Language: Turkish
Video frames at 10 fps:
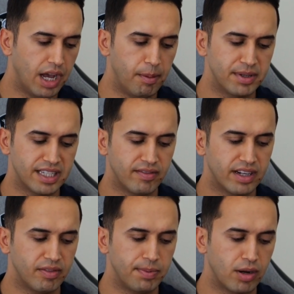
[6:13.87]
Ama mesela
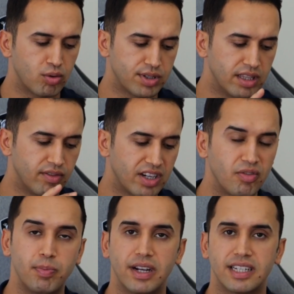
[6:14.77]
vakıf Vakıfbank olsaydı
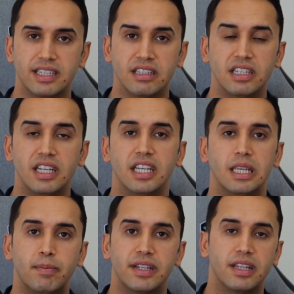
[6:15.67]
vakıf bankın
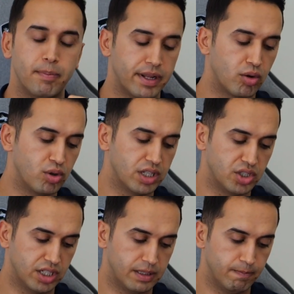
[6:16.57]
IBAN'ına para
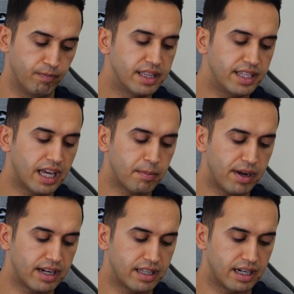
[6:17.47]
gönderecektim. Diğer
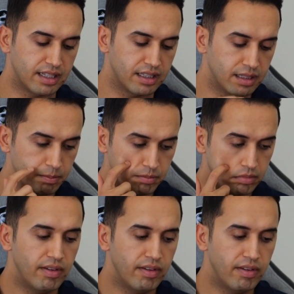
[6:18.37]
bankalar dedim.